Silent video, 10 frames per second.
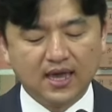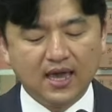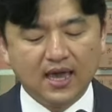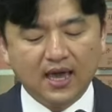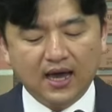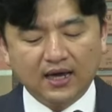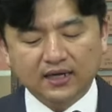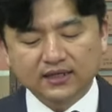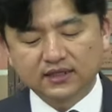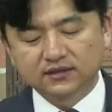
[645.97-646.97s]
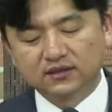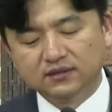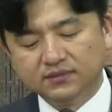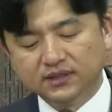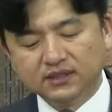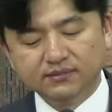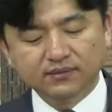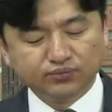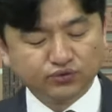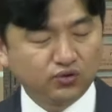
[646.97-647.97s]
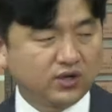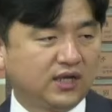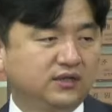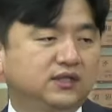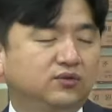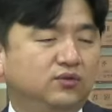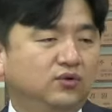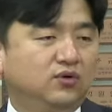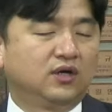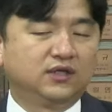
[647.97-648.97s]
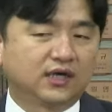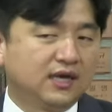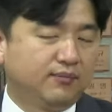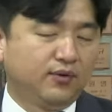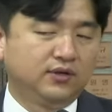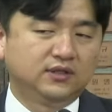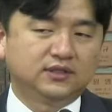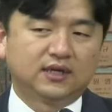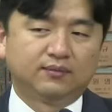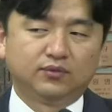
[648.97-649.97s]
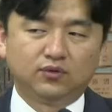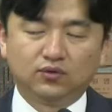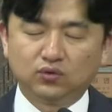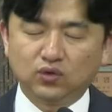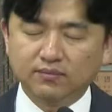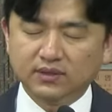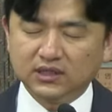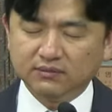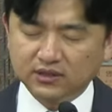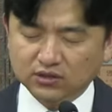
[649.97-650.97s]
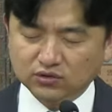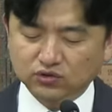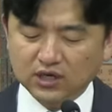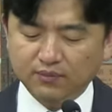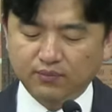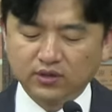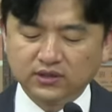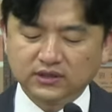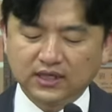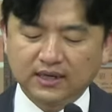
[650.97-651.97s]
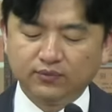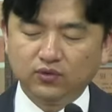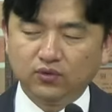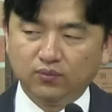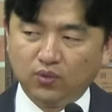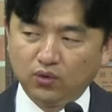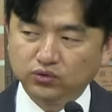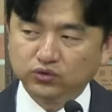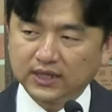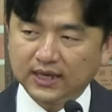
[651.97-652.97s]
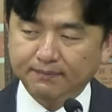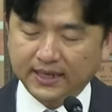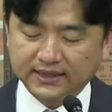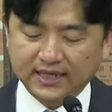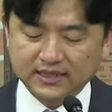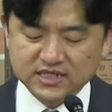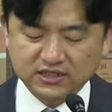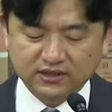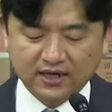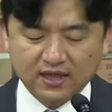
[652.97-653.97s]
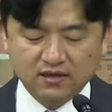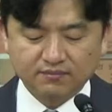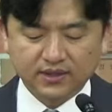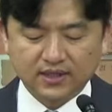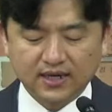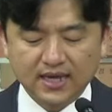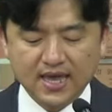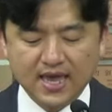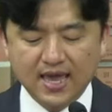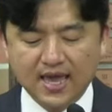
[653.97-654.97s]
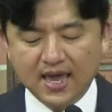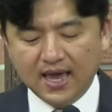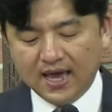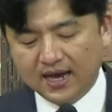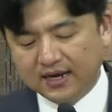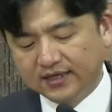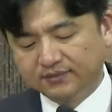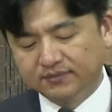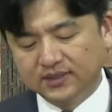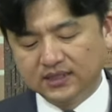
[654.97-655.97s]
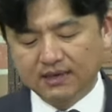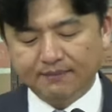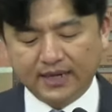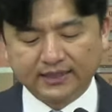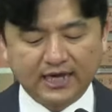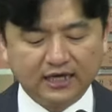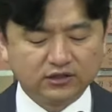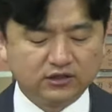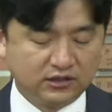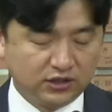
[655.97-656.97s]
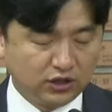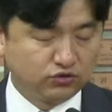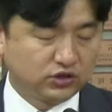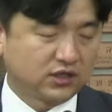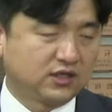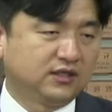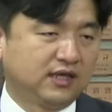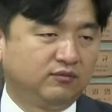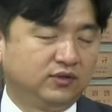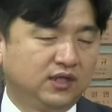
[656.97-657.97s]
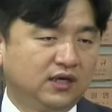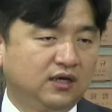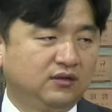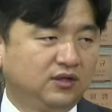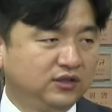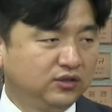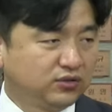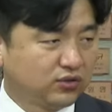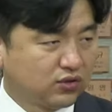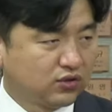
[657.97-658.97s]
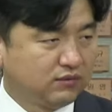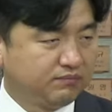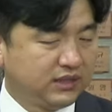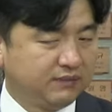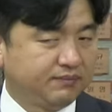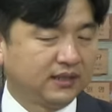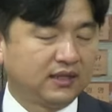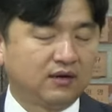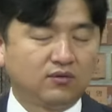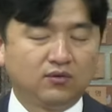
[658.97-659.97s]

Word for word: 하나님께서는 믿음이 부족한 자도 연약해 보이는 사람도 또한 믿음이 성숙해 보이는 사람도 모두 다 받아들이셨다는 겁니다. 하나님이 받아들여 주셨기 때문에 너희도 서로를 비판하고